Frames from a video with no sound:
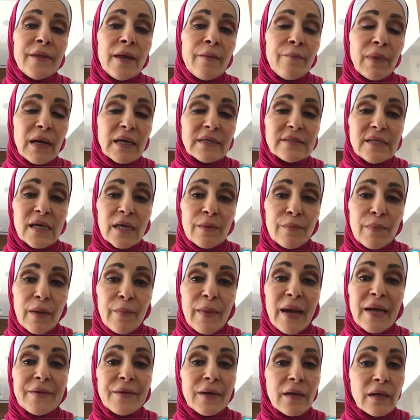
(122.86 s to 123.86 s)
دم غزير
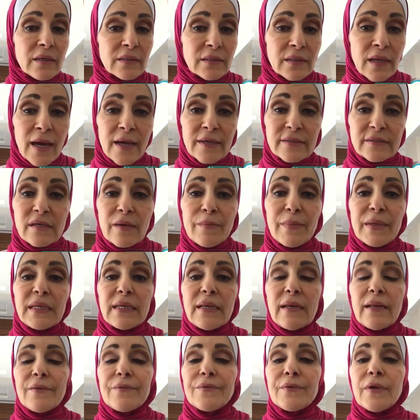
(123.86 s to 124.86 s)
ما بعد انقطاع
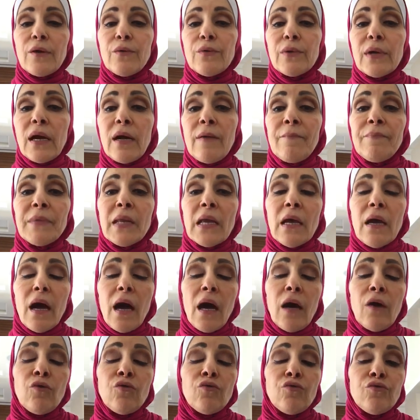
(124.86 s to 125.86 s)
زمني للدورة
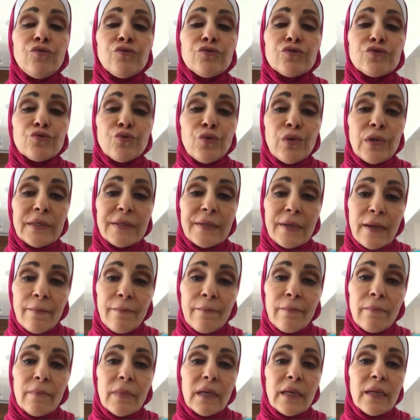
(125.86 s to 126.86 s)
أو نزول
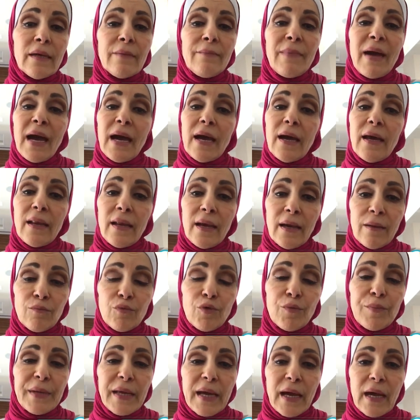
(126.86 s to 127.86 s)
دم مع
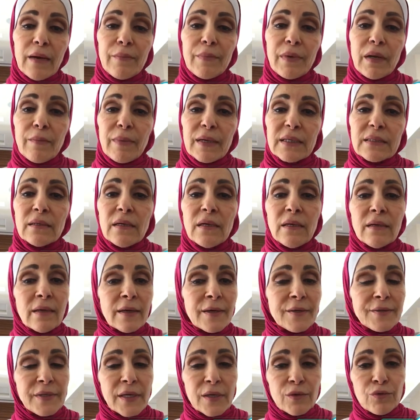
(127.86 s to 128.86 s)
آلام مبرحة بالبطن
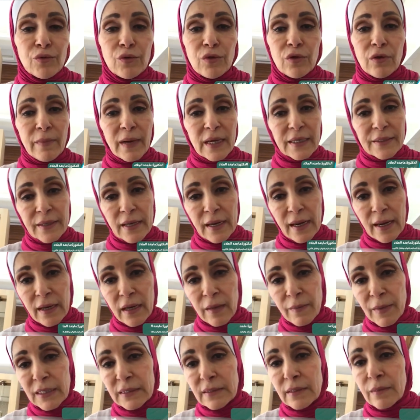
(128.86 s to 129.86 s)
قد يكون له بعض
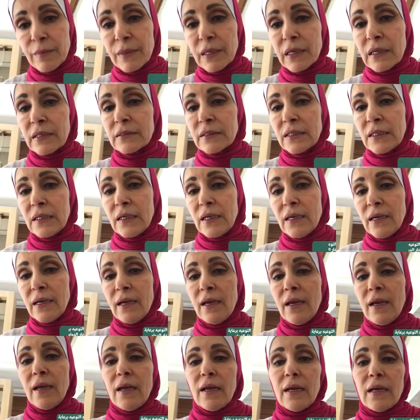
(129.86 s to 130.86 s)
العلامات
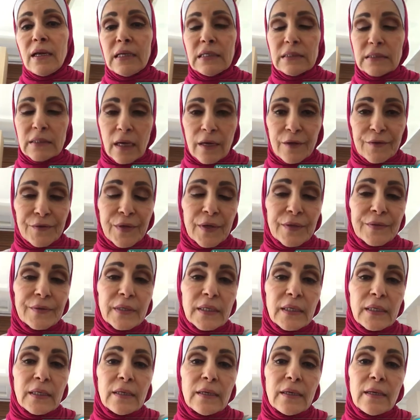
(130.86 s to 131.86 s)
المرضية اللي
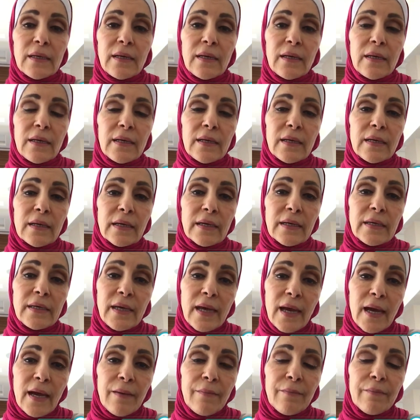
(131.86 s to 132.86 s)
تقتضي
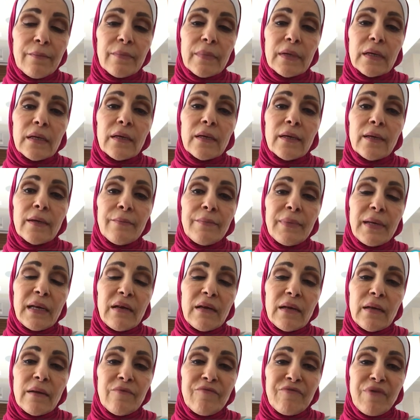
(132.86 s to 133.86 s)
القيام
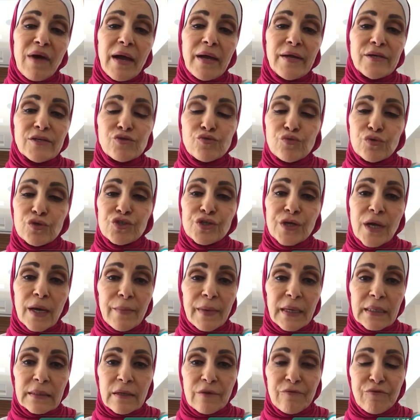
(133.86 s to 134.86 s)
بالفحص
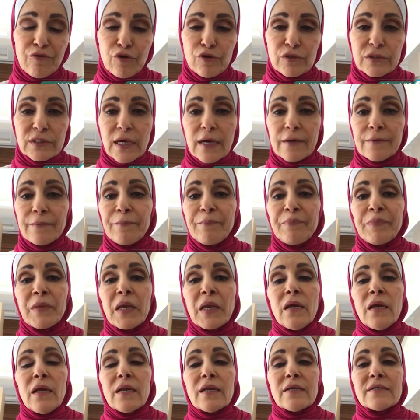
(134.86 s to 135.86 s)
وإجراء بعض الفحوصات
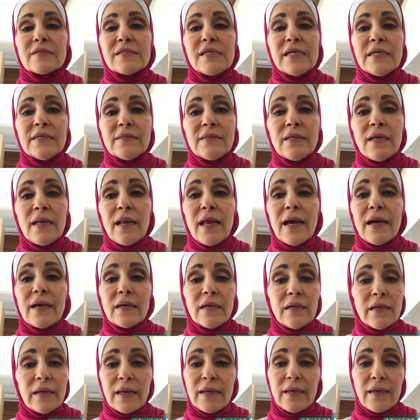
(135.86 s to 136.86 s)
نصيحتي
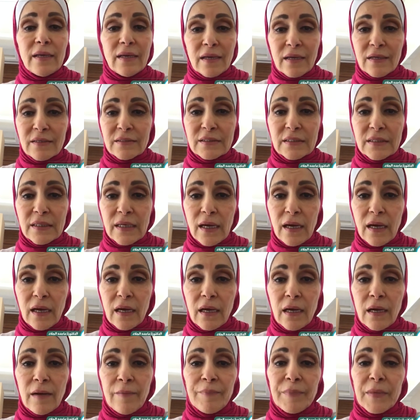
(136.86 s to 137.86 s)
الأخيرة هي
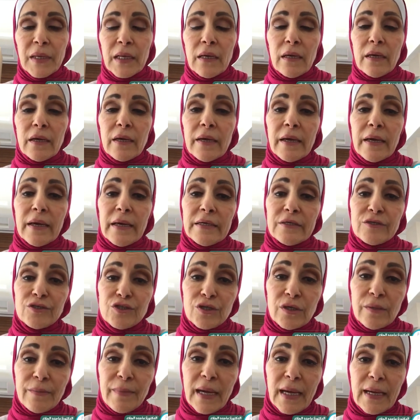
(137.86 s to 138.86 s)
نصيحة
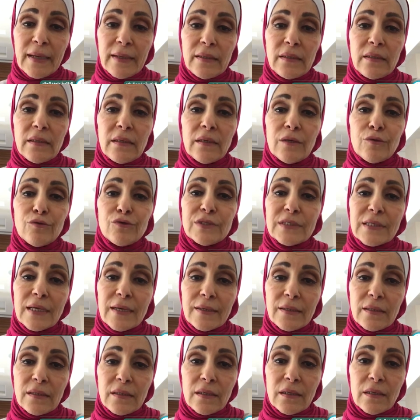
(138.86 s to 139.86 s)
اجتماعية عائليه
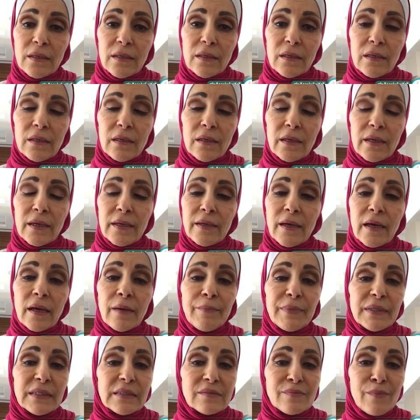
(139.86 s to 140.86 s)
أسرية آه، يا
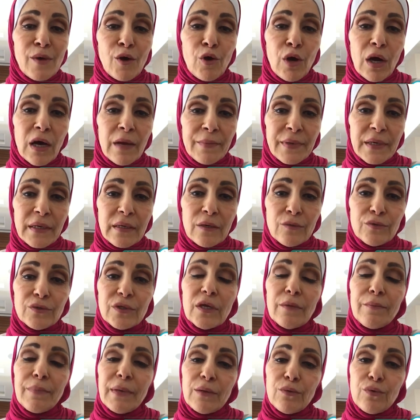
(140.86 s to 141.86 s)
رب تسمعوها مني
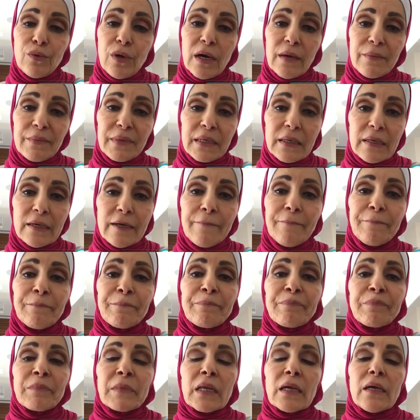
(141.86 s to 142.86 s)
وتقبلوها مني
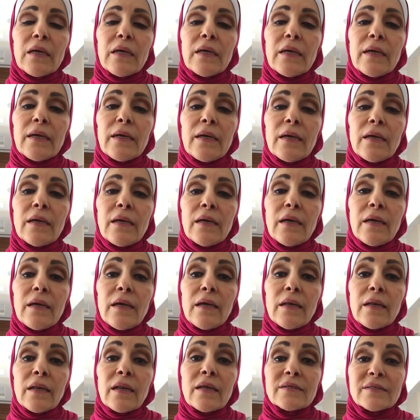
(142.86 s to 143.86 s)

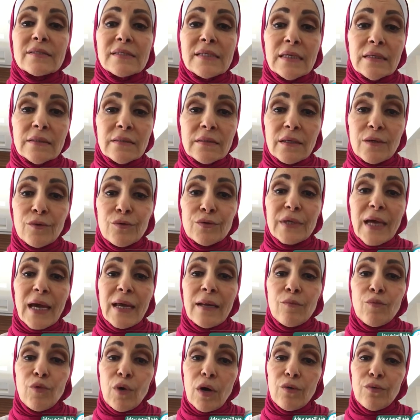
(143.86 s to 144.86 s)
آه، نصيحتي انه
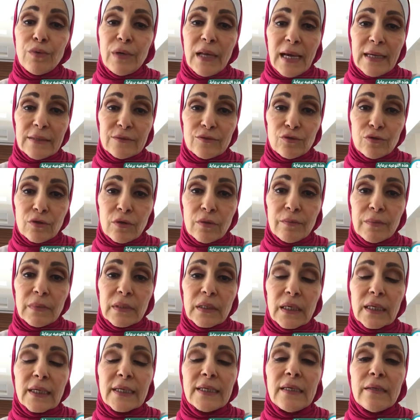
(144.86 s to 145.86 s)
تعلموا اولادكم
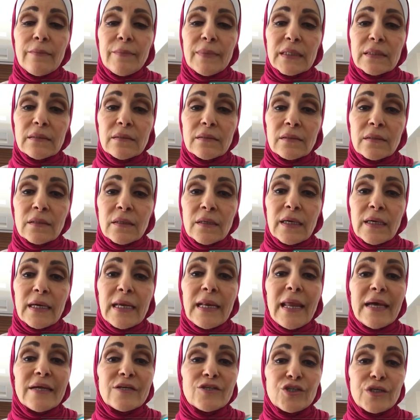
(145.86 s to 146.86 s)
قيمه
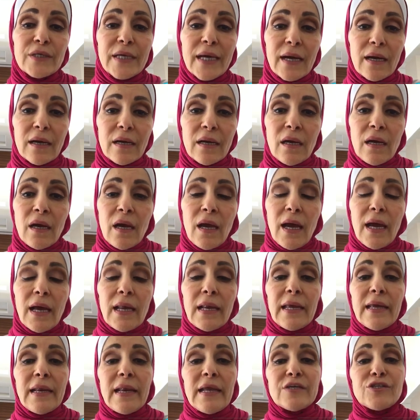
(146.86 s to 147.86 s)
الاشياء
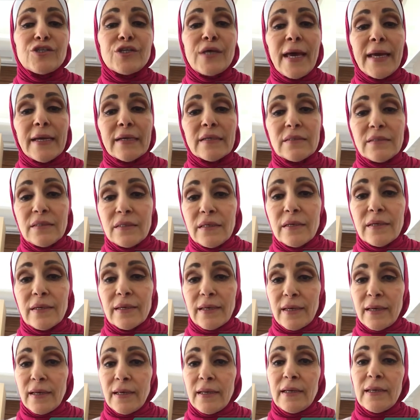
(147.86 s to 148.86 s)
هلا الاشياء
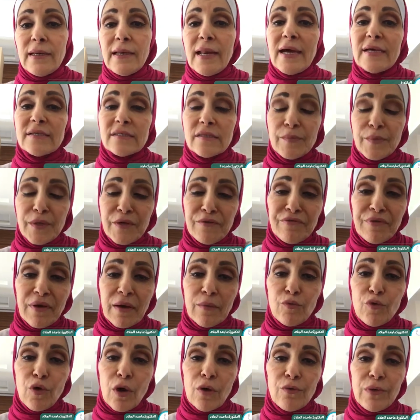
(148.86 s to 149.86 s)
كثيره اللي لازم
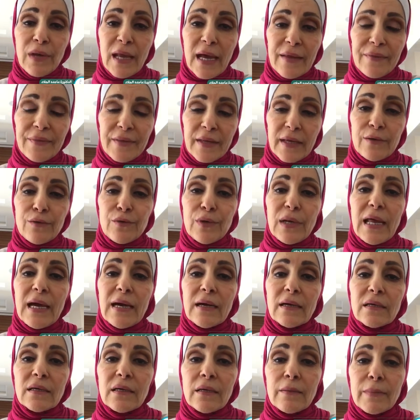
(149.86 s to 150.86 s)
يفهموا اولادنا انه
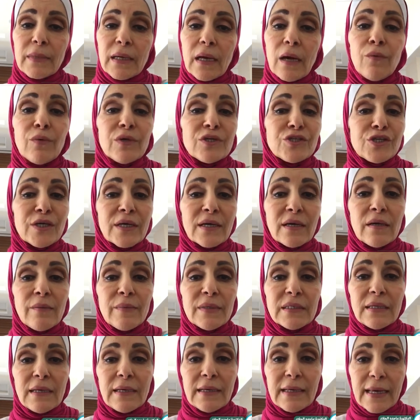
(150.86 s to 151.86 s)
لها قيمه اول شيء
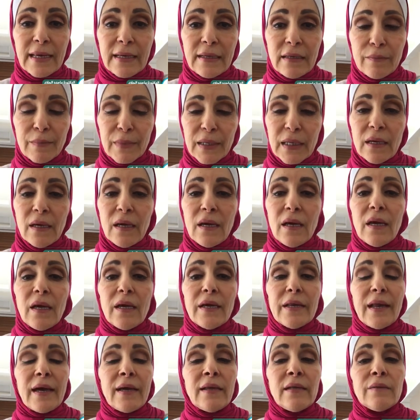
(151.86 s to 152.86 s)
قيمه الكلمه
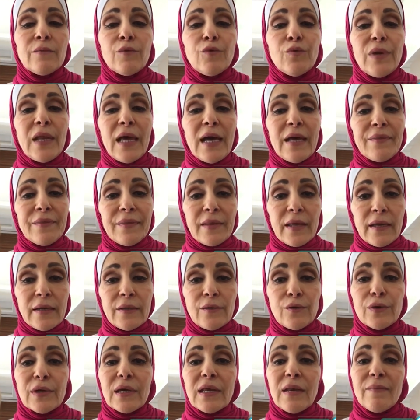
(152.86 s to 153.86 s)
نعلم
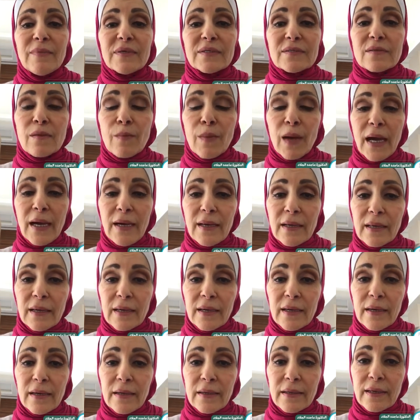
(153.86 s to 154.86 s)
اولادنا انه كلمه صباح
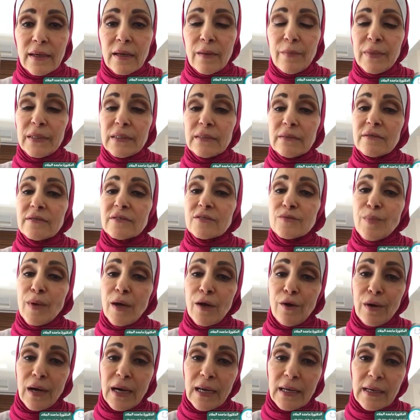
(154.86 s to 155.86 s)
الخير كلمه
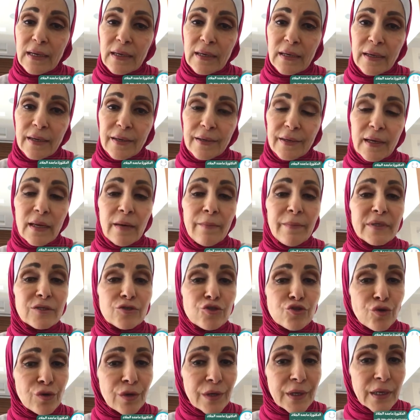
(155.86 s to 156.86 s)
تصبحوا على خير
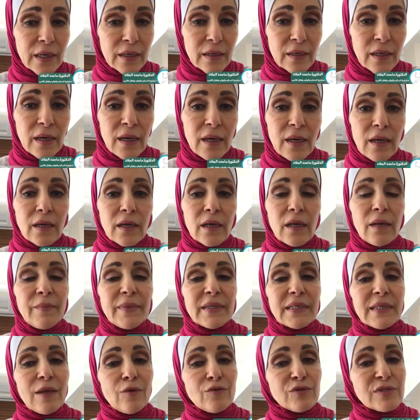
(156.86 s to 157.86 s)
كلمه شكرا
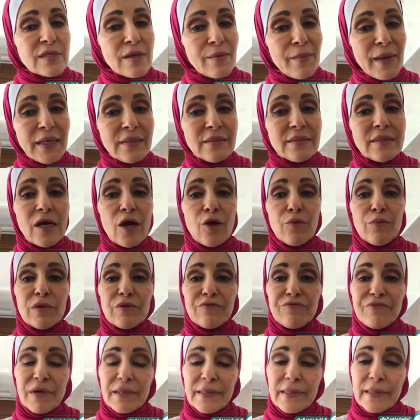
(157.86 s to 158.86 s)
كلمه لو سمحتي او
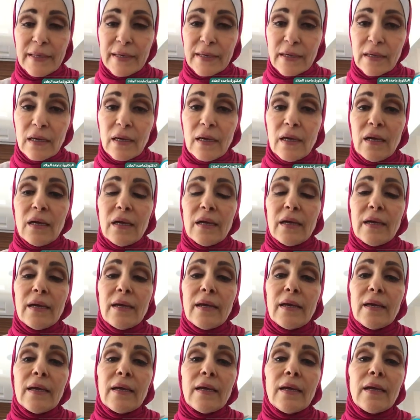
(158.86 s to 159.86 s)
من فضلك
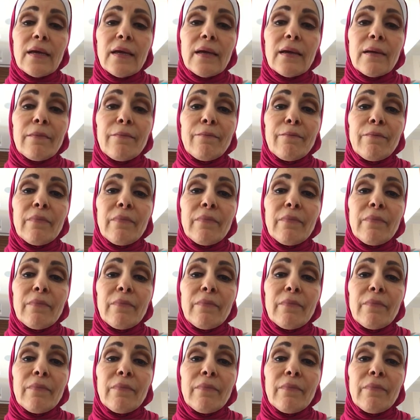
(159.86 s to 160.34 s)
آه